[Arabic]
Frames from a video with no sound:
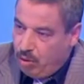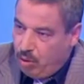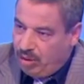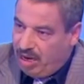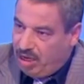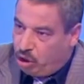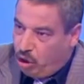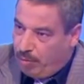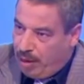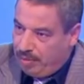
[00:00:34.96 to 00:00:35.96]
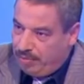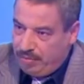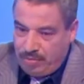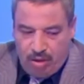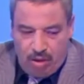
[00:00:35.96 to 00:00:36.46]
ولد رئيس شعبه
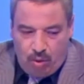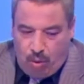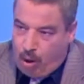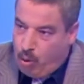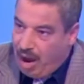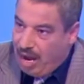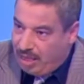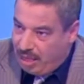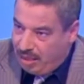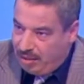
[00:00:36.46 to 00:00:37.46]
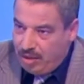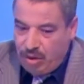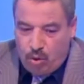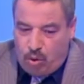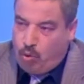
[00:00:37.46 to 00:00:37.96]
وهو ايضا
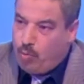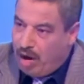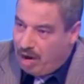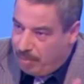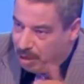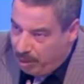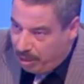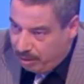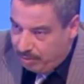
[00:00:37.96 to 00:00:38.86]
خو مهرب كبير